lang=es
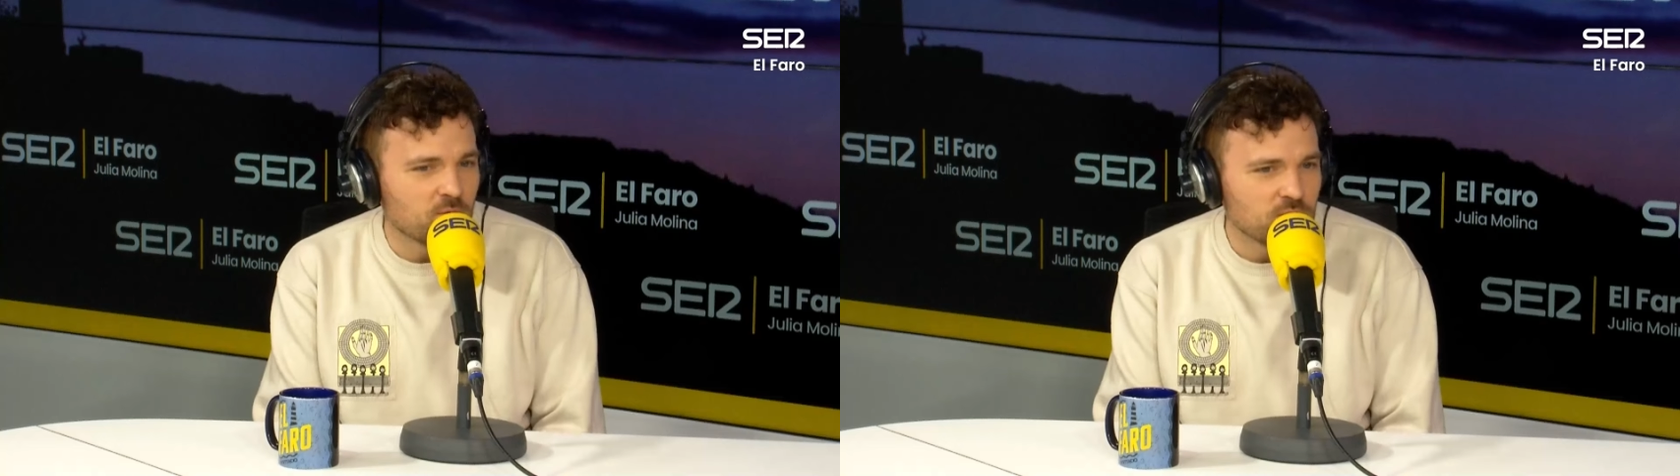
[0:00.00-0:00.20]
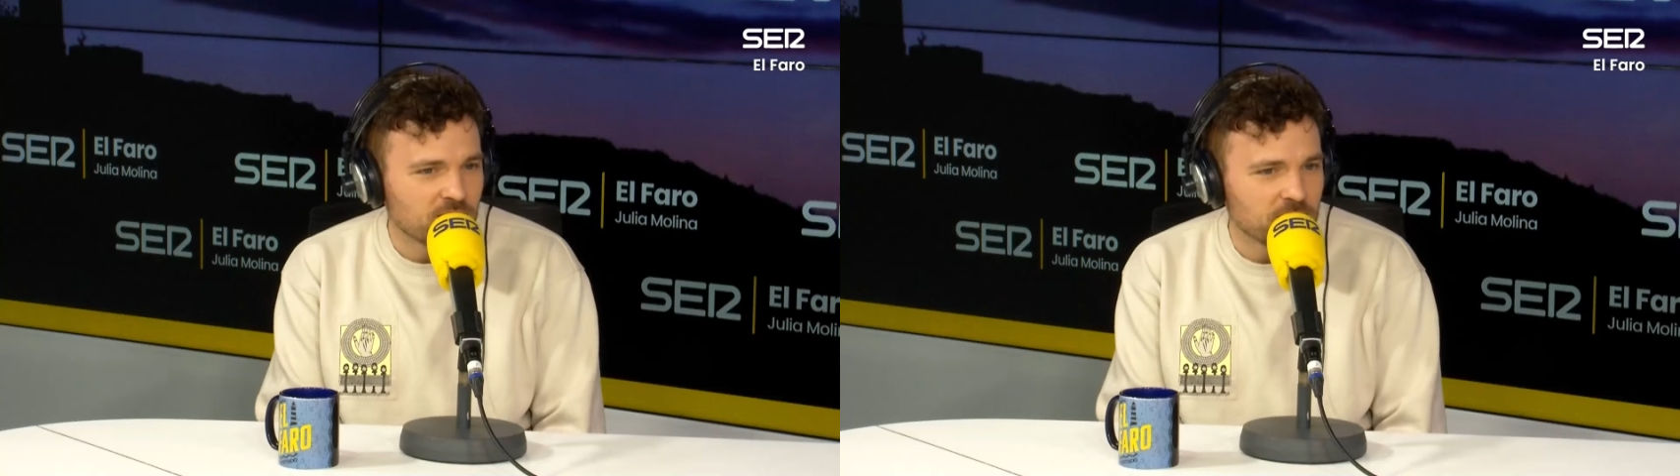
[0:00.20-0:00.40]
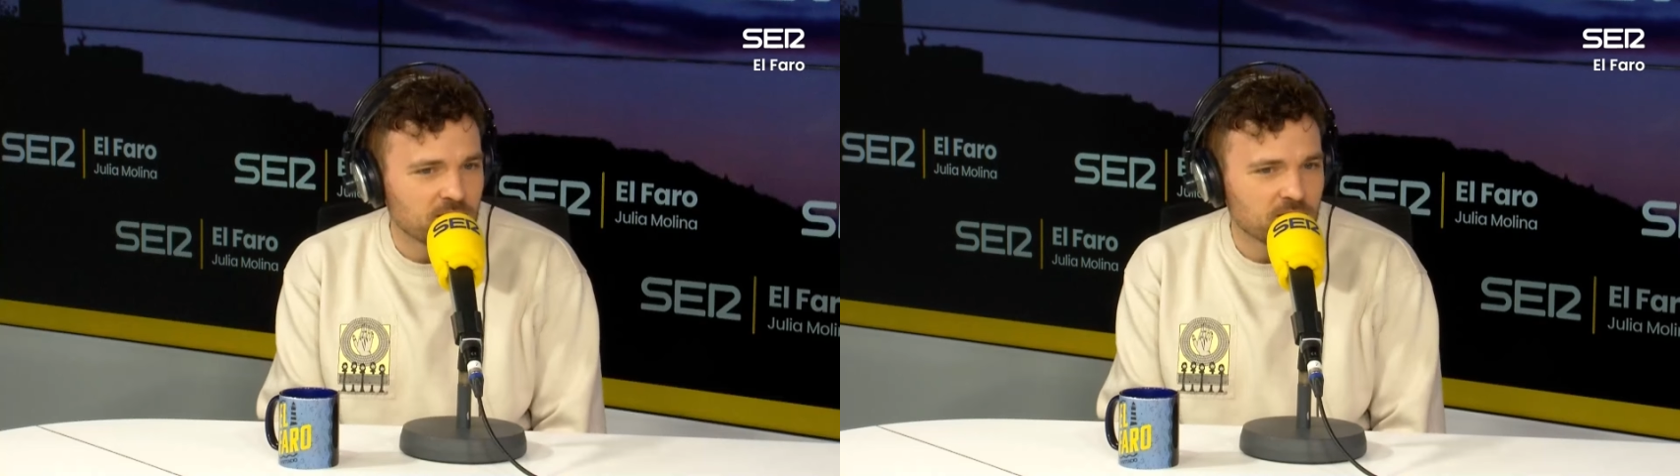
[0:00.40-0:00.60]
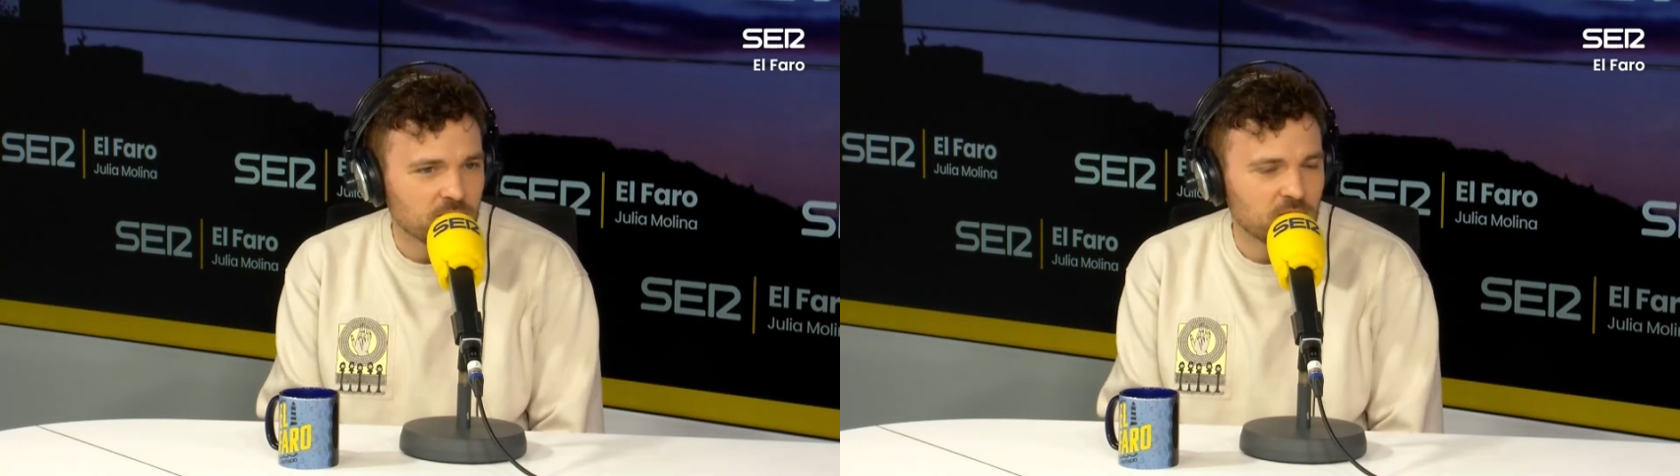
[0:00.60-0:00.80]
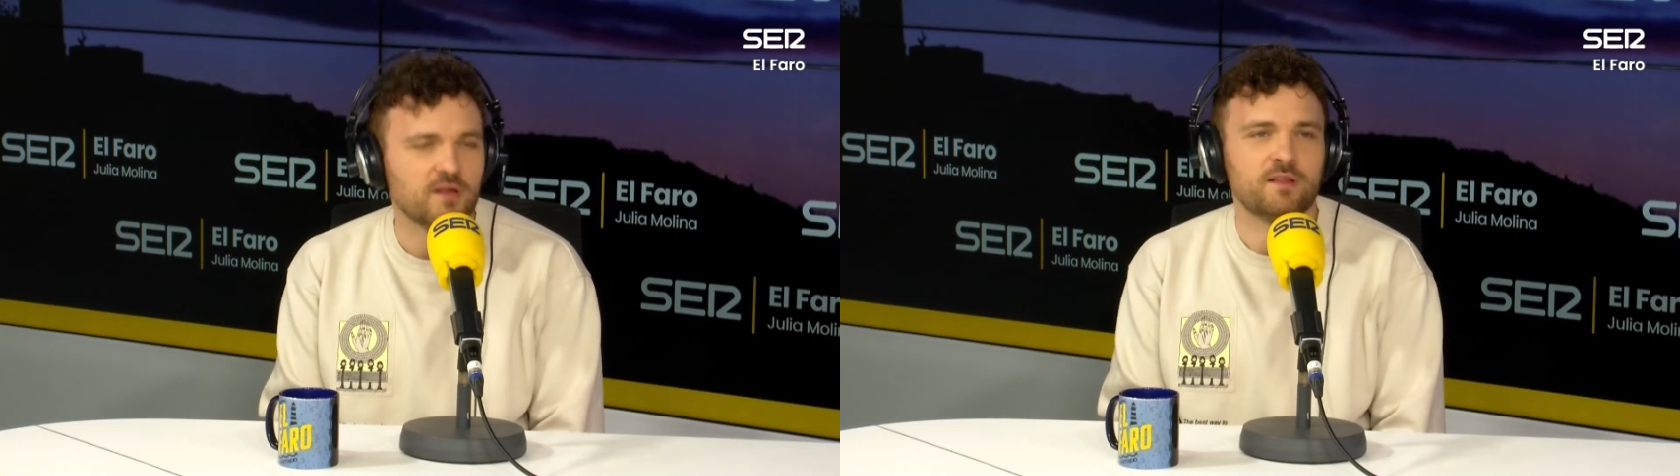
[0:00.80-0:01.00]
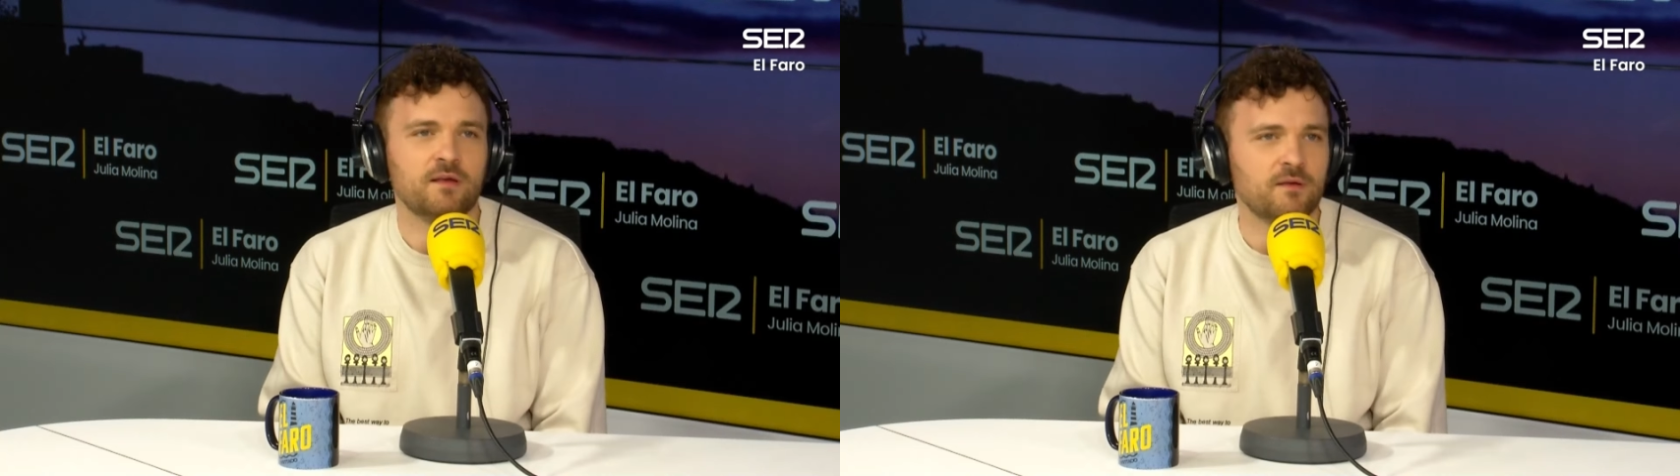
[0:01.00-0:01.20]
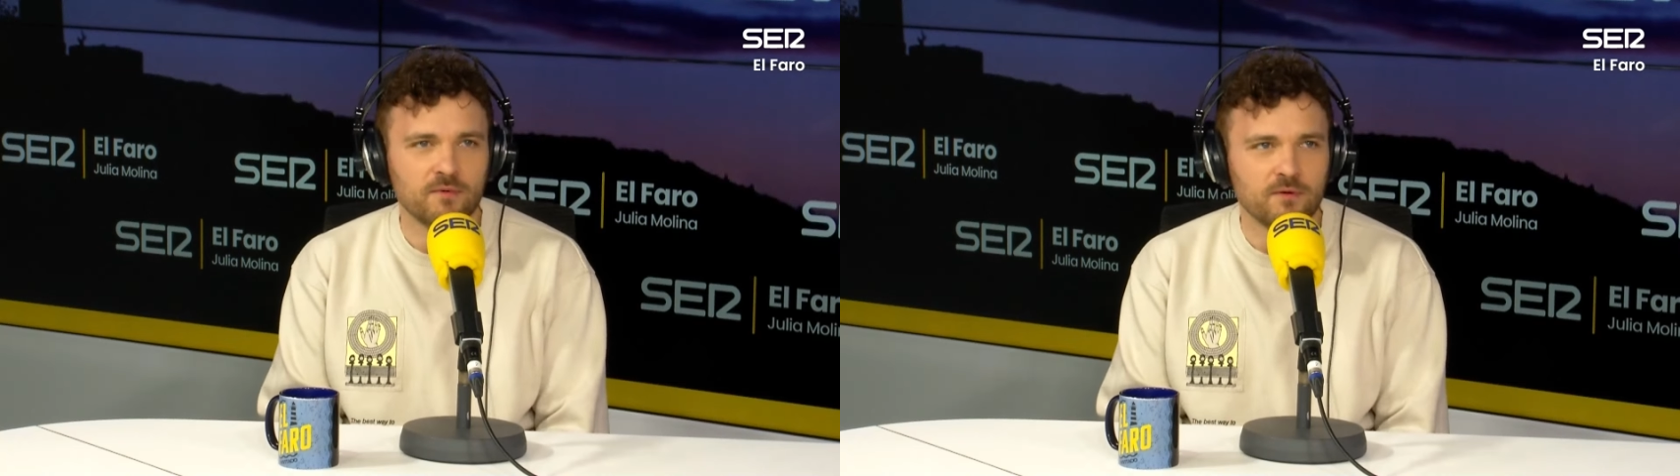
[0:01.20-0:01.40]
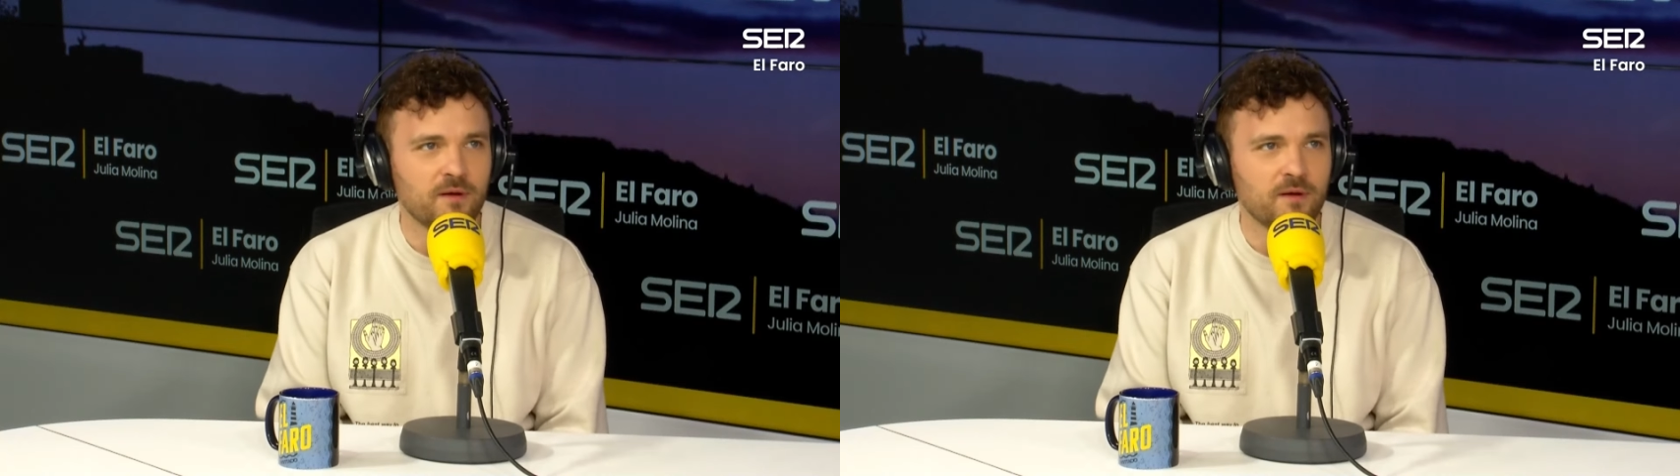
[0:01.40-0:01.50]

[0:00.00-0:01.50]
gusta ver, eso, yo qué sé,